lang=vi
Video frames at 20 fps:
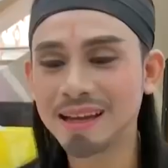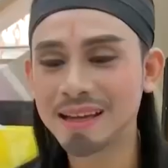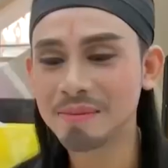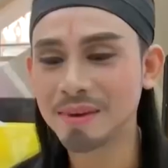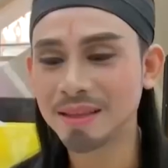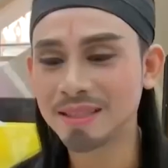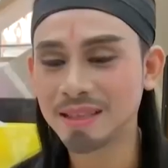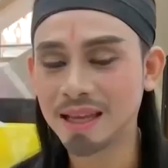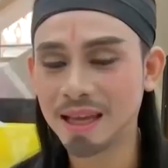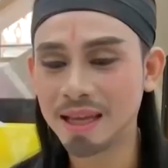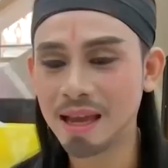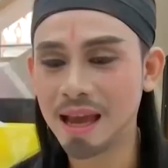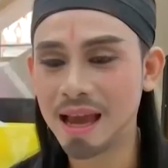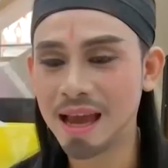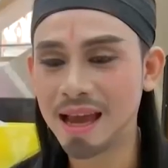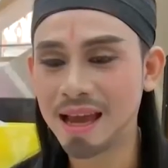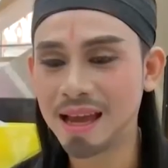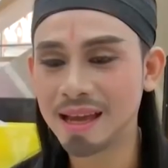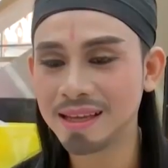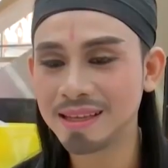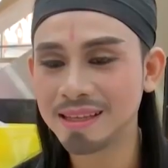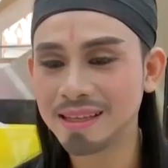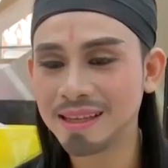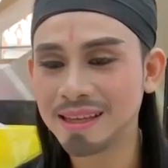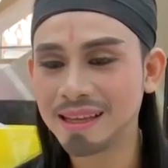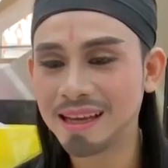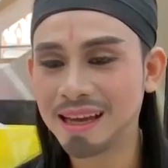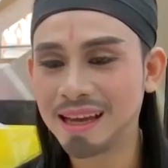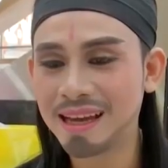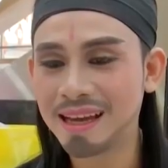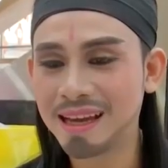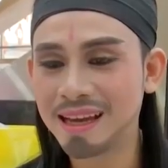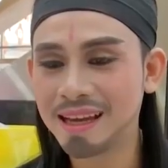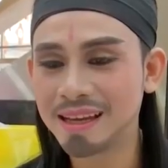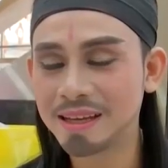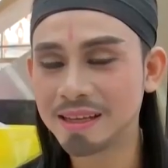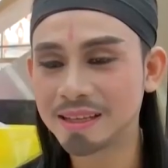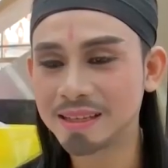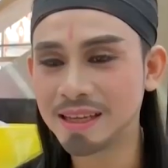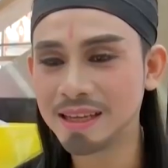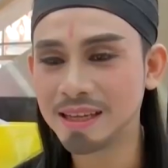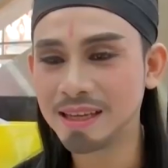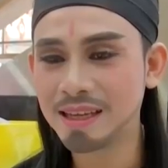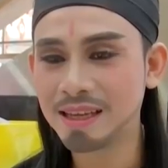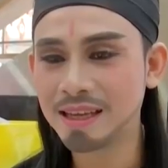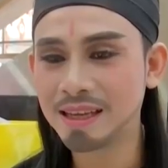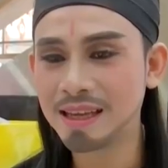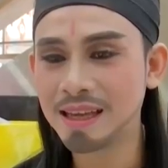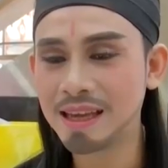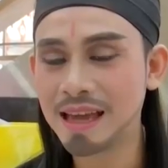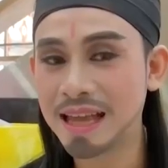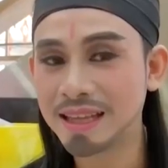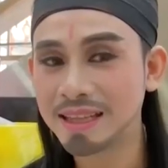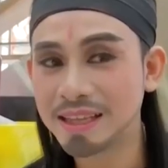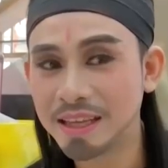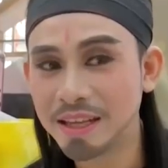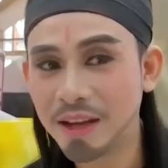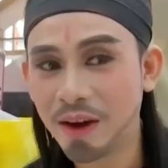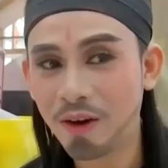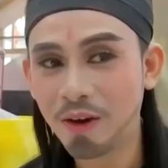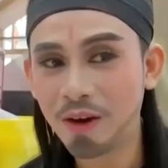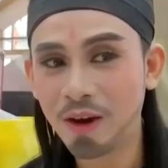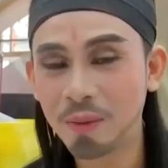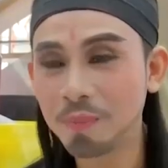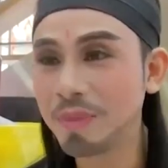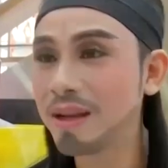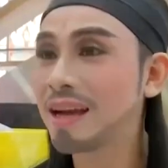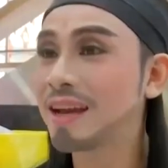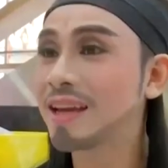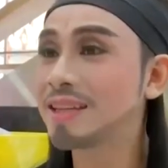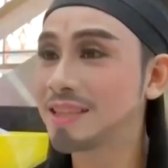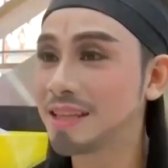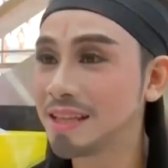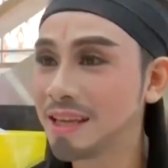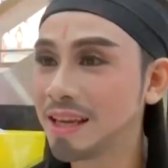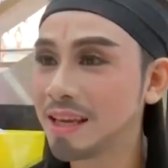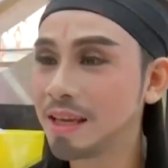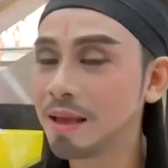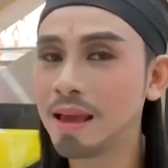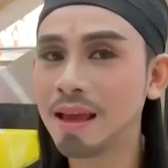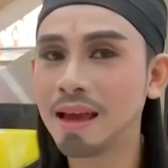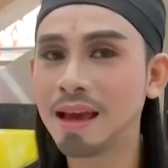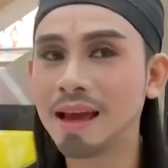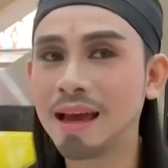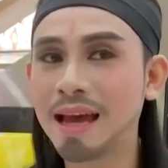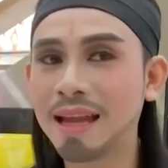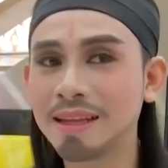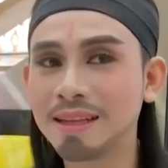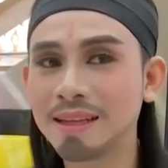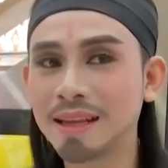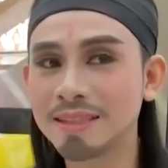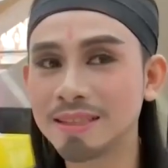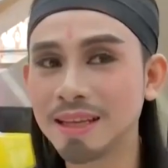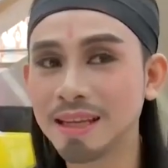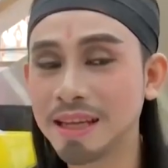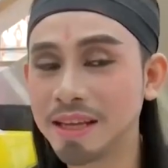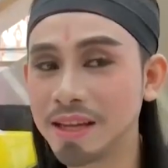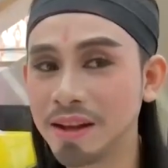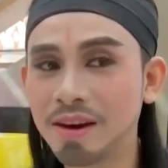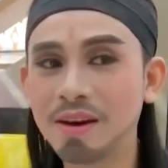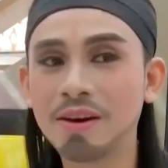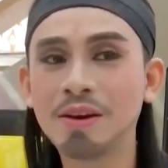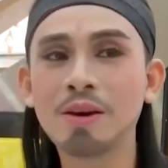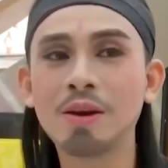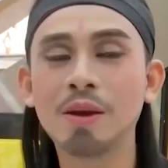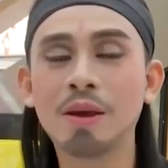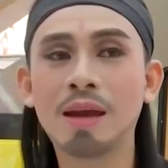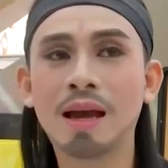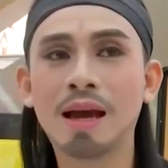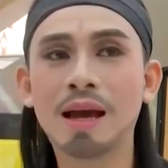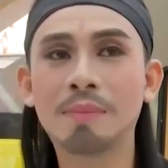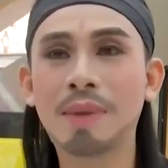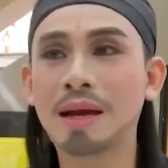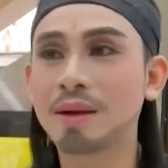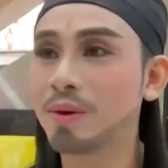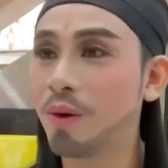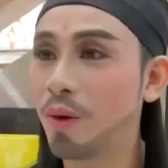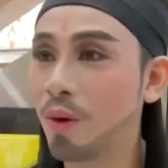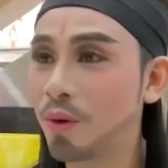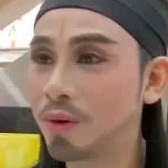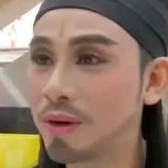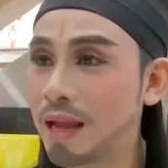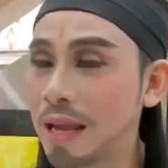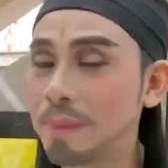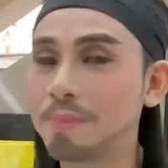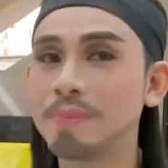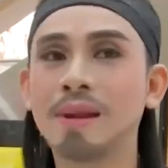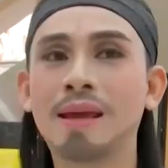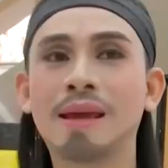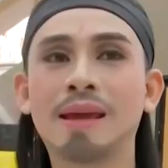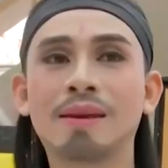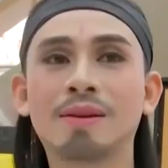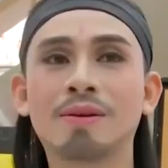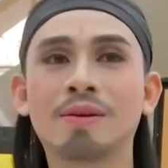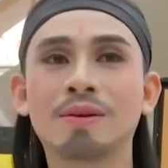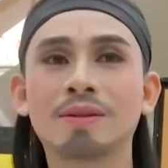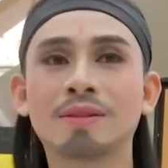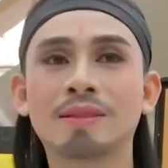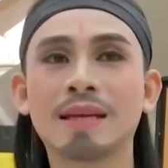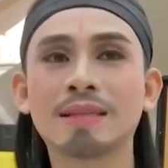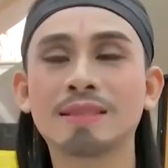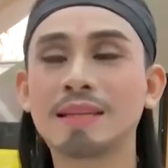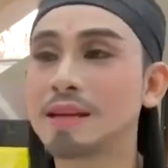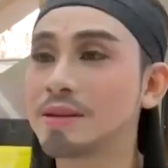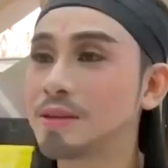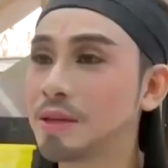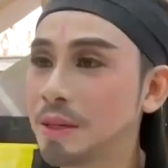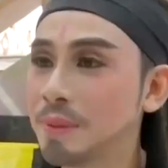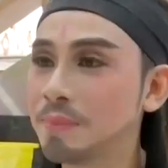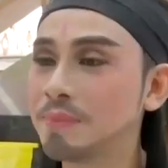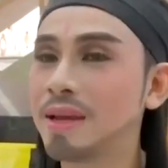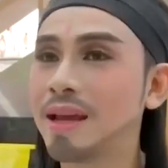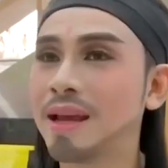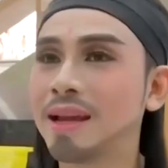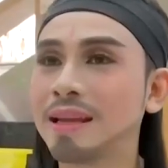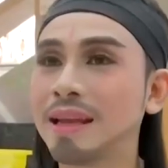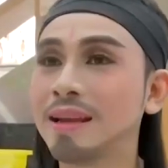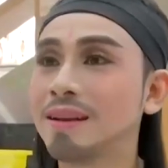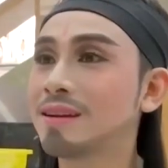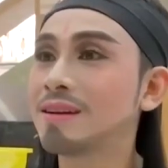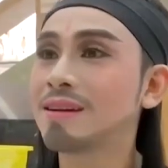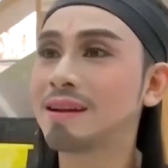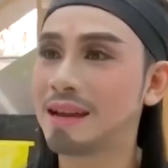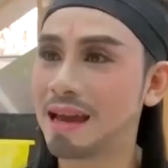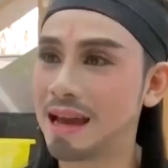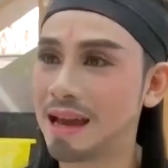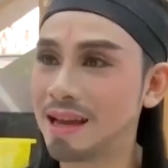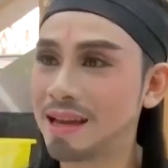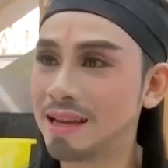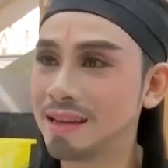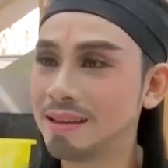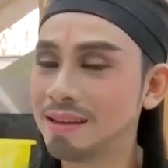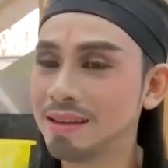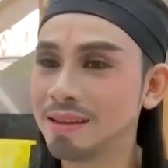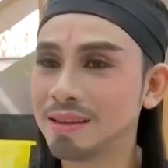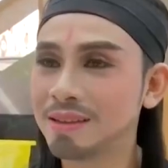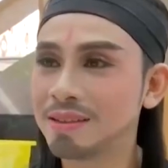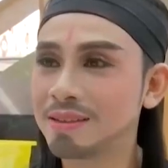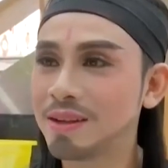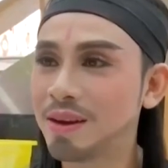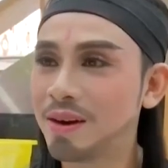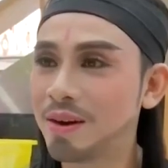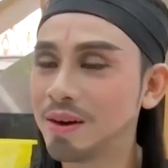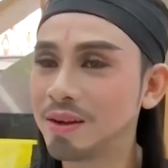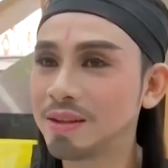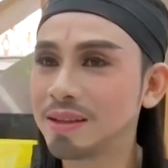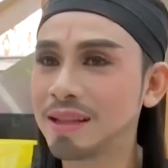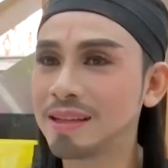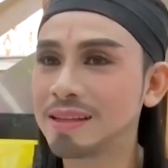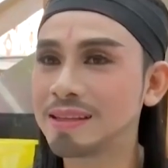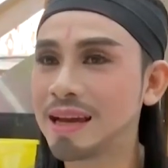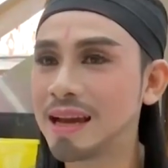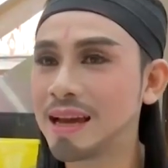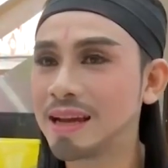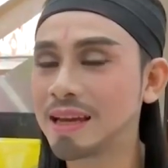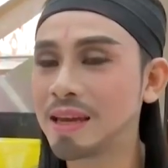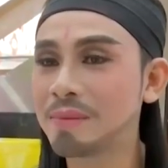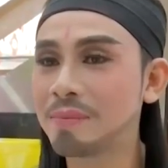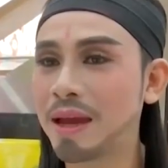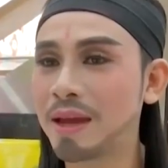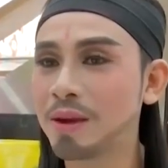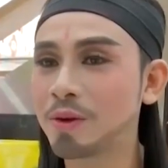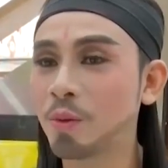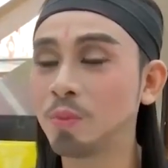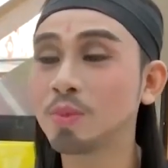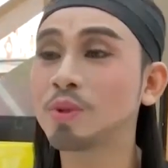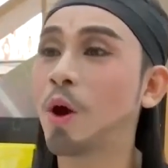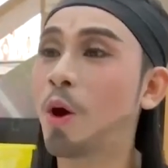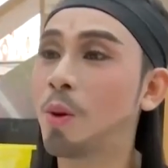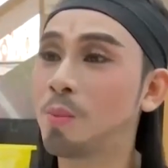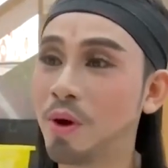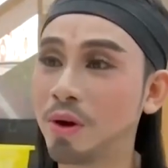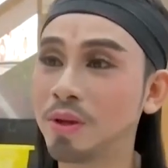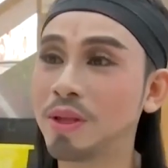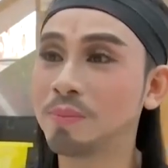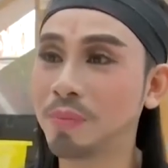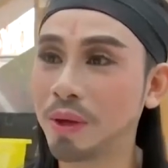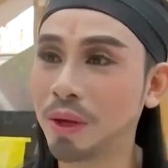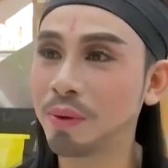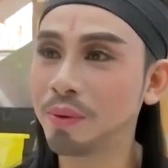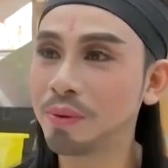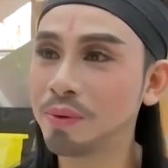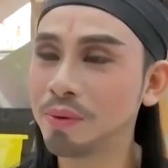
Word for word: các bạn sẽ thấy à, à cái cái anh gì đó không biết là nghệ sĩ gì à, anh nghệ sĩ gì đó à, mặc đồ đẹp nè rồi cách trang điểm nè thấy rất là lạ đó thực ra các bạn cũng tò mò tìm hiểu